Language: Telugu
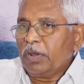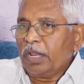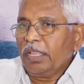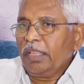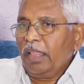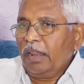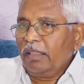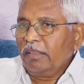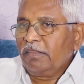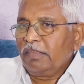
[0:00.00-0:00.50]

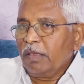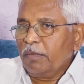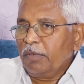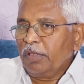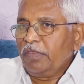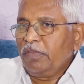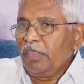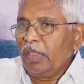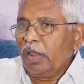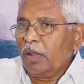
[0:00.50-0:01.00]
ప్రజల
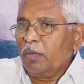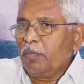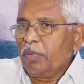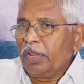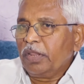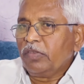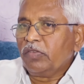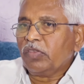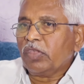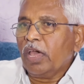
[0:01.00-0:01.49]
సమస్యల
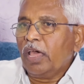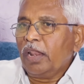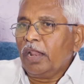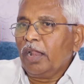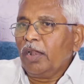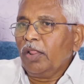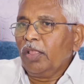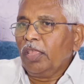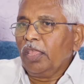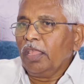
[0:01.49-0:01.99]

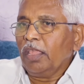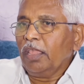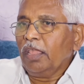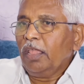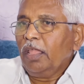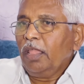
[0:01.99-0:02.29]
పరిష్కారానికి